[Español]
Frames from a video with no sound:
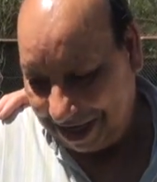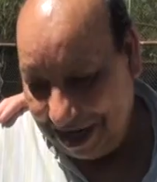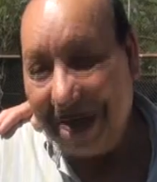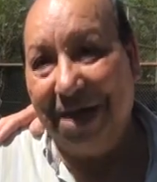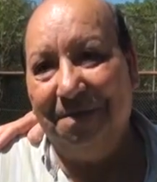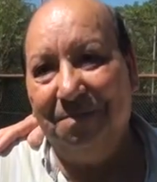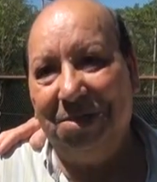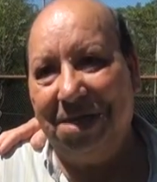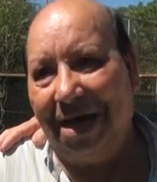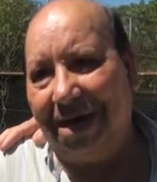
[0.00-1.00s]
crié en
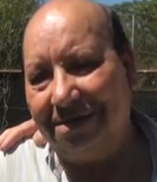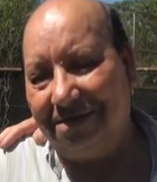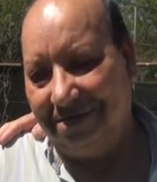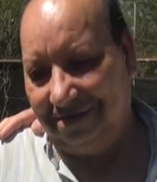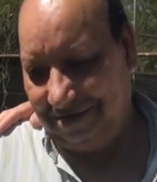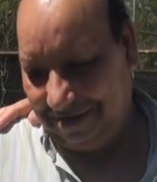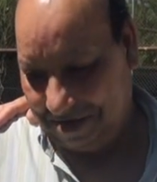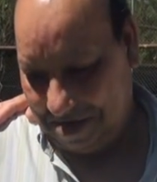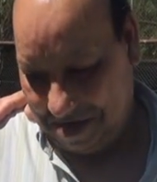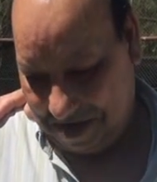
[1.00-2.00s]
Villar.
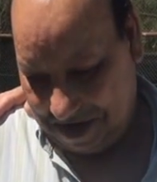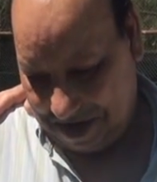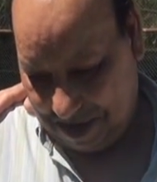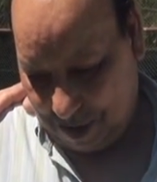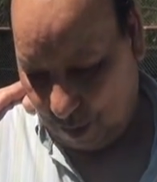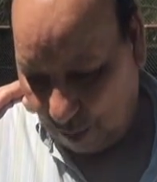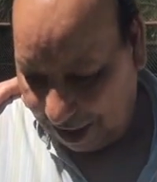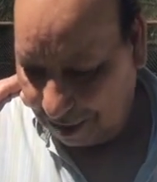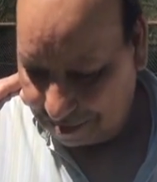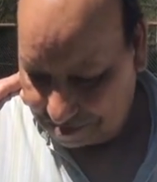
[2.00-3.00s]

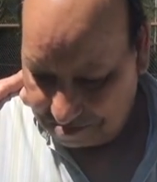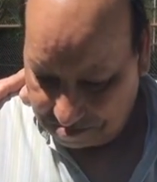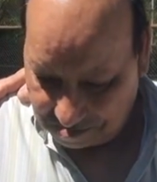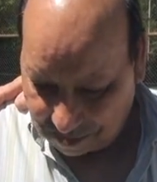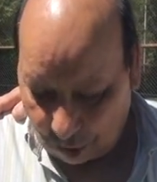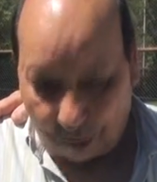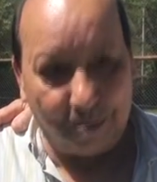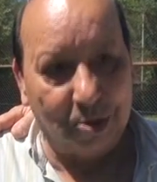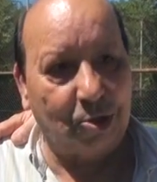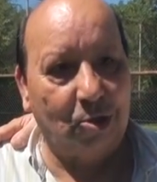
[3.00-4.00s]
Luego,
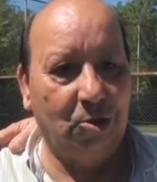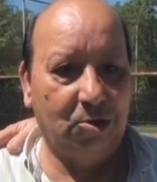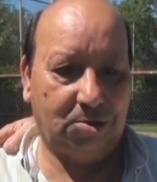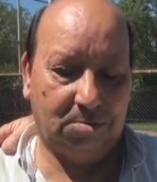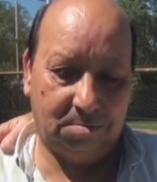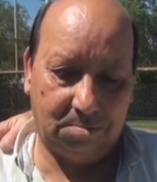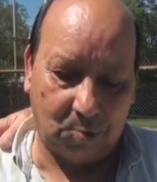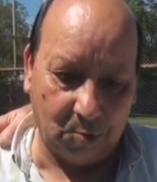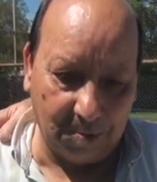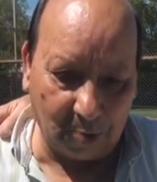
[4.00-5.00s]
como todos,
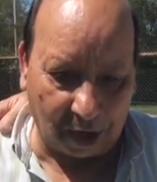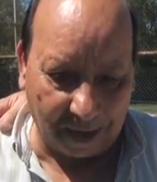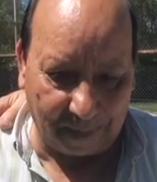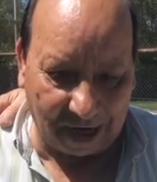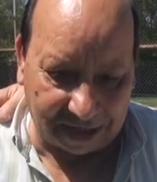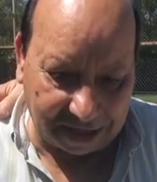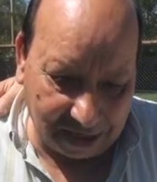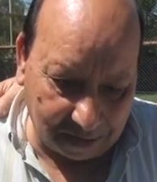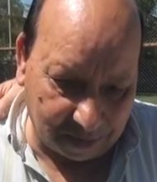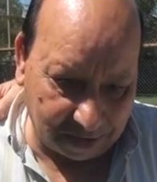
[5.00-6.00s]
tuvimos que
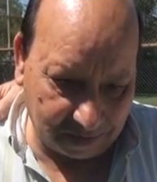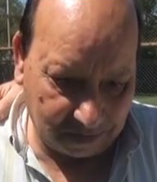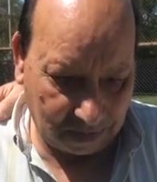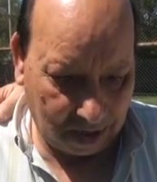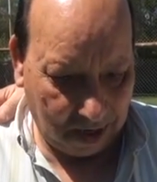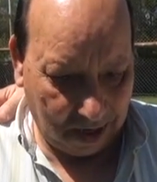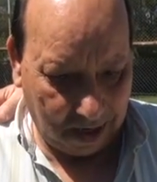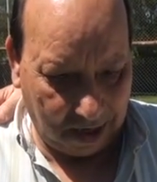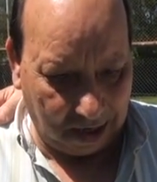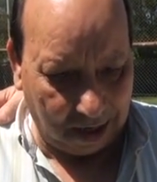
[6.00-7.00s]
partir
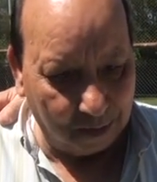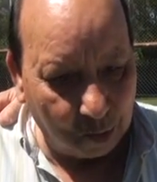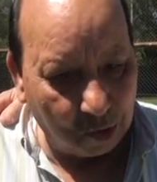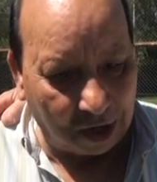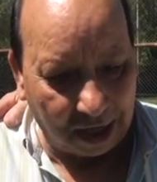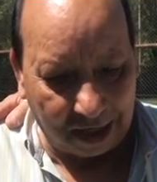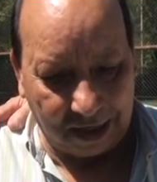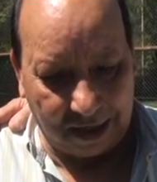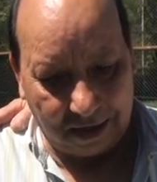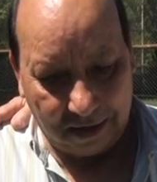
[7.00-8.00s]
en, busca
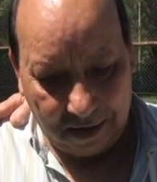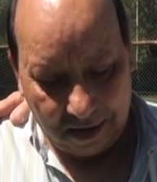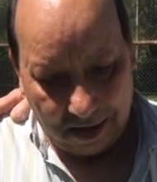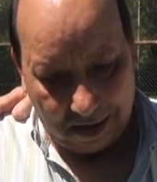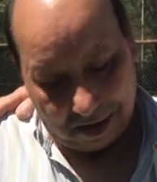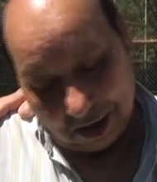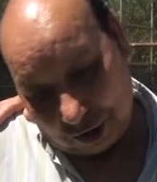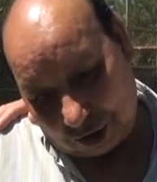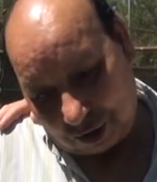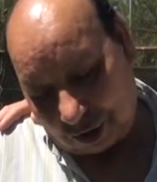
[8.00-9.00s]
de,
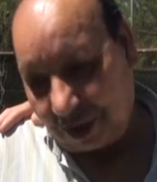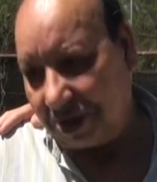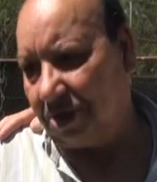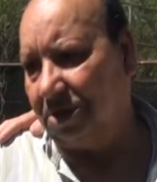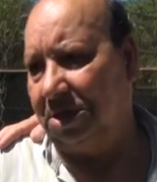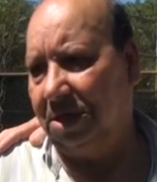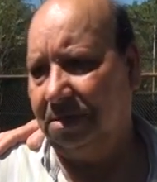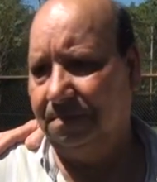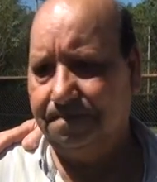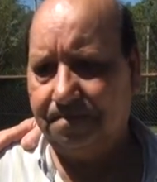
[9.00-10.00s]
otros
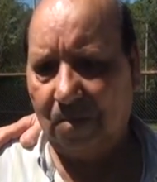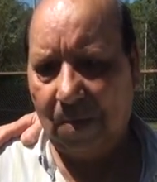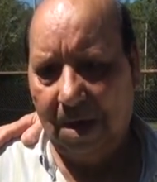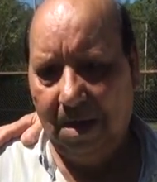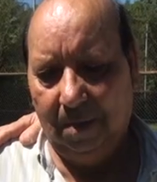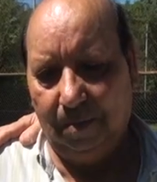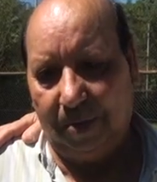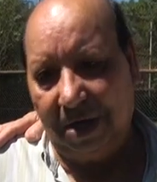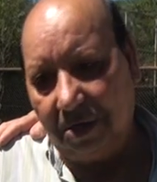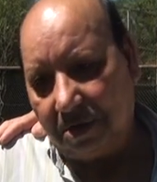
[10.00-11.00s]
horizontes.
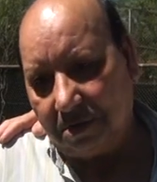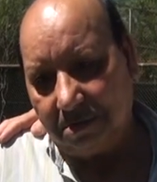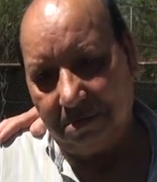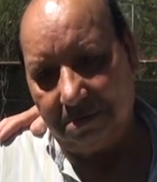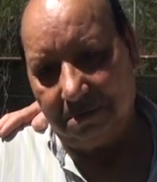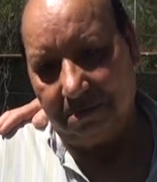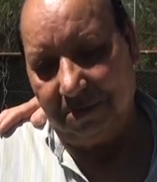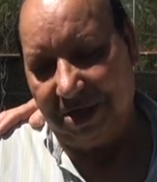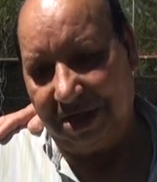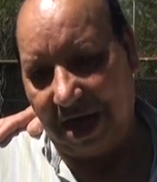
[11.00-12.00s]
Pero
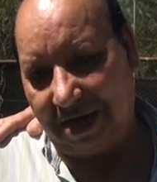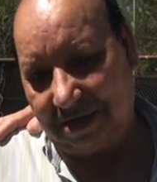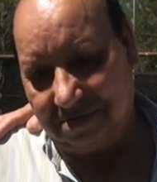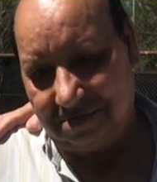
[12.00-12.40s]
Villar